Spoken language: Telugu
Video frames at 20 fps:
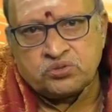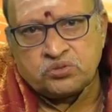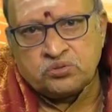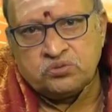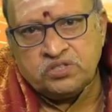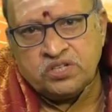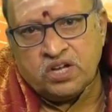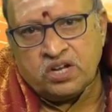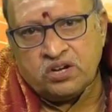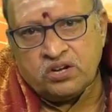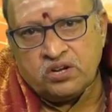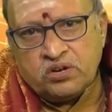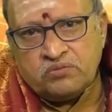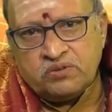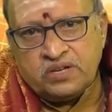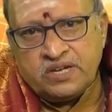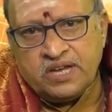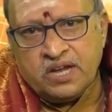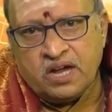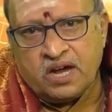శూన్యంలో
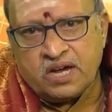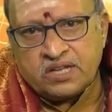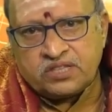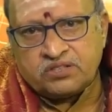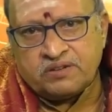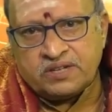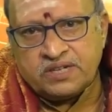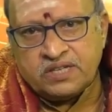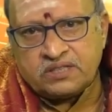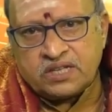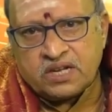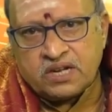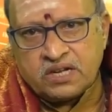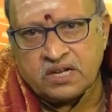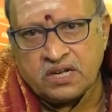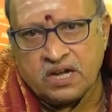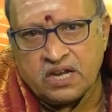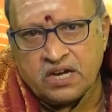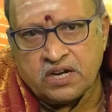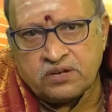ఉండే ఆ ధ్వని
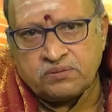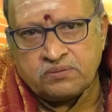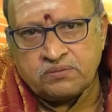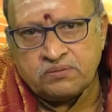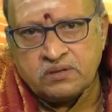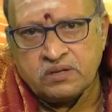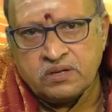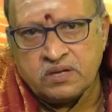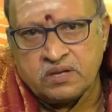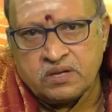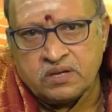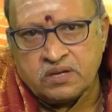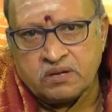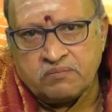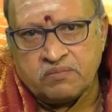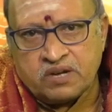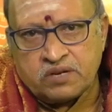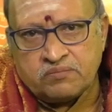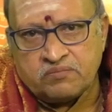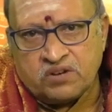తరంగాలను
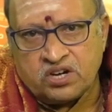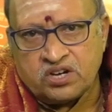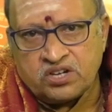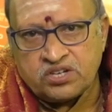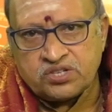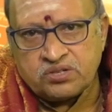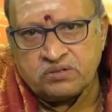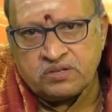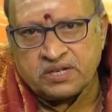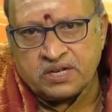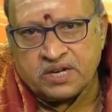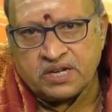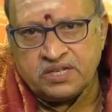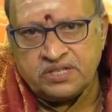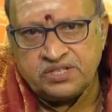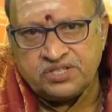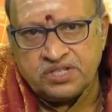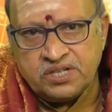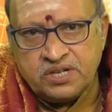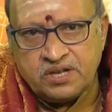మన మహర్షులు
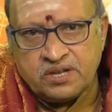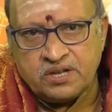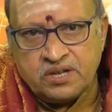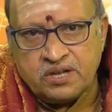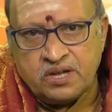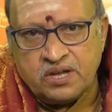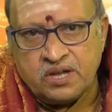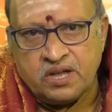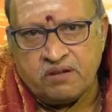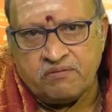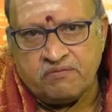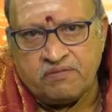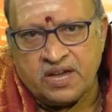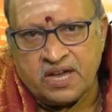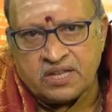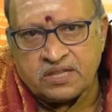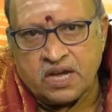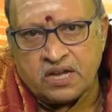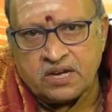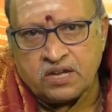గ్రహించి
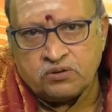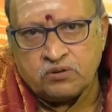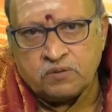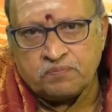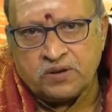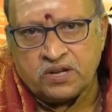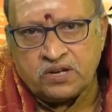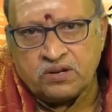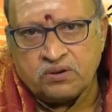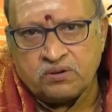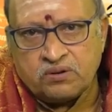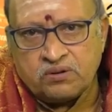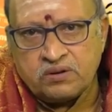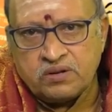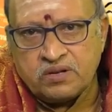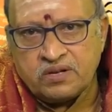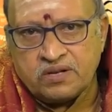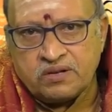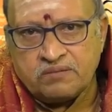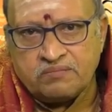వేదాల రూపంలో
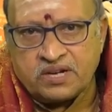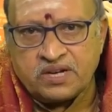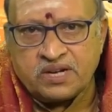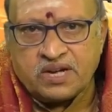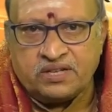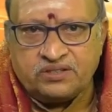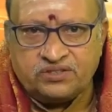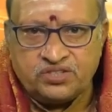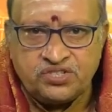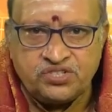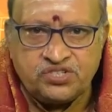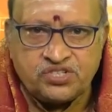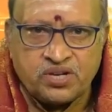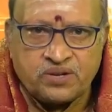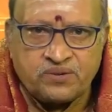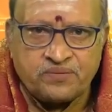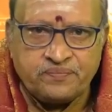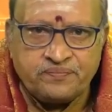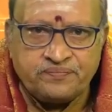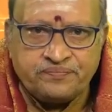మనకు
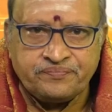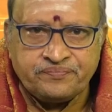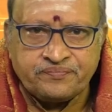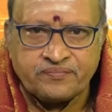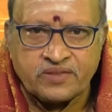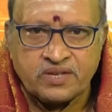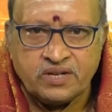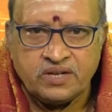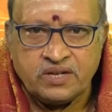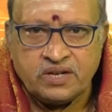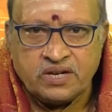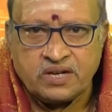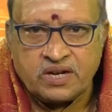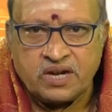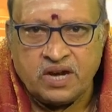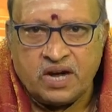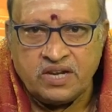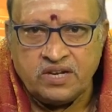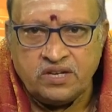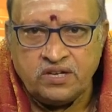అందించారు
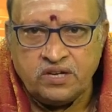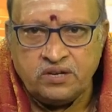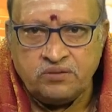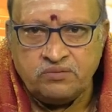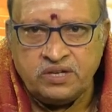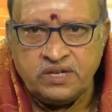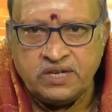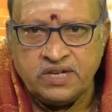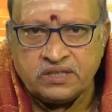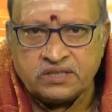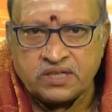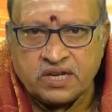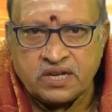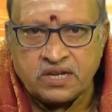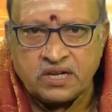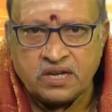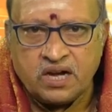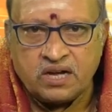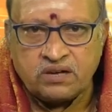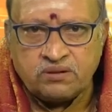గాలిలో ఉండే
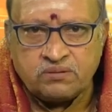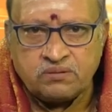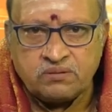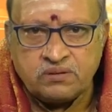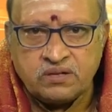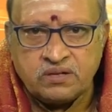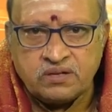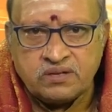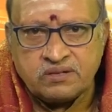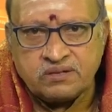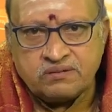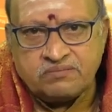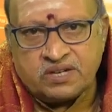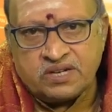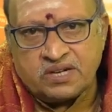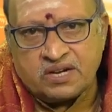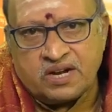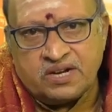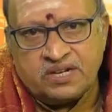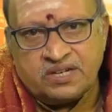తరంగాలు
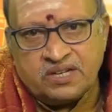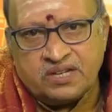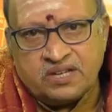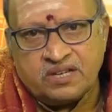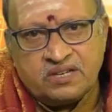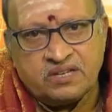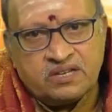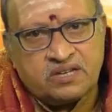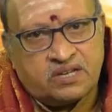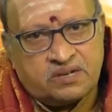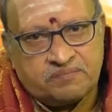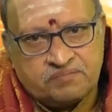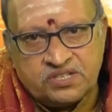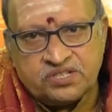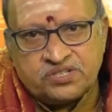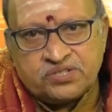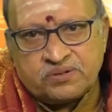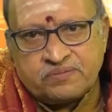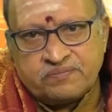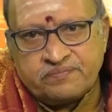మన కంటికి
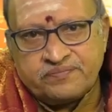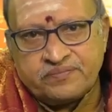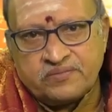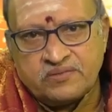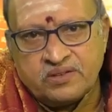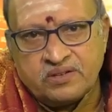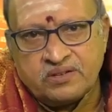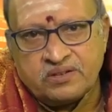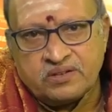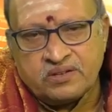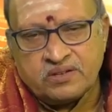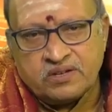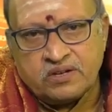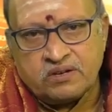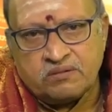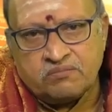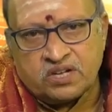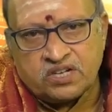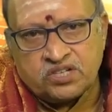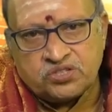కనిపించవు
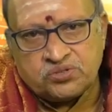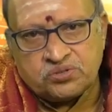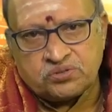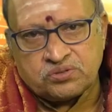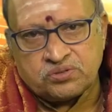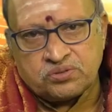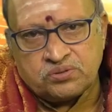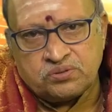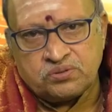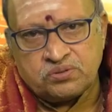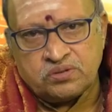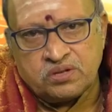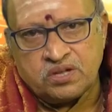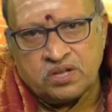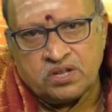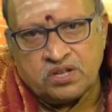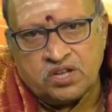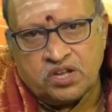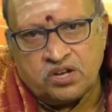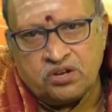మన చుట్టూ
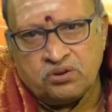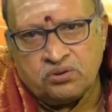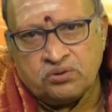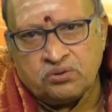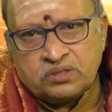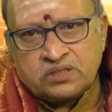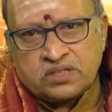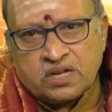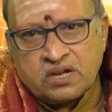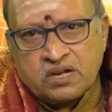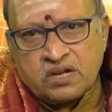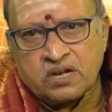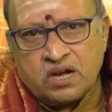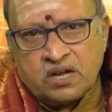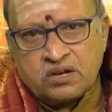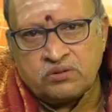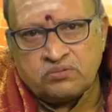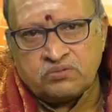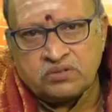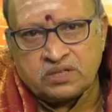ఎన్నో
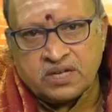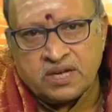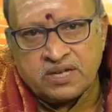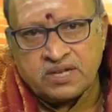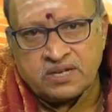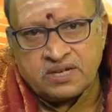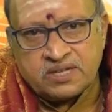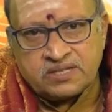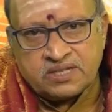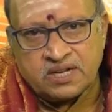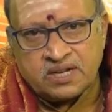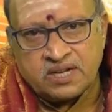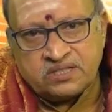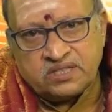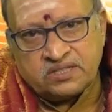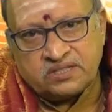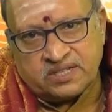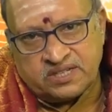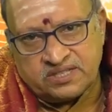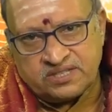తరంగాలు ఉంటాయన్న
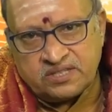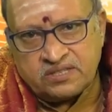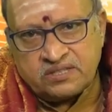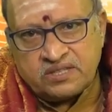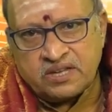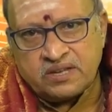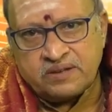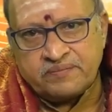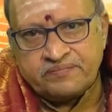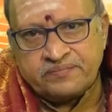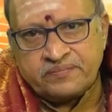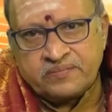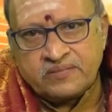సంగతి తెలిసిందే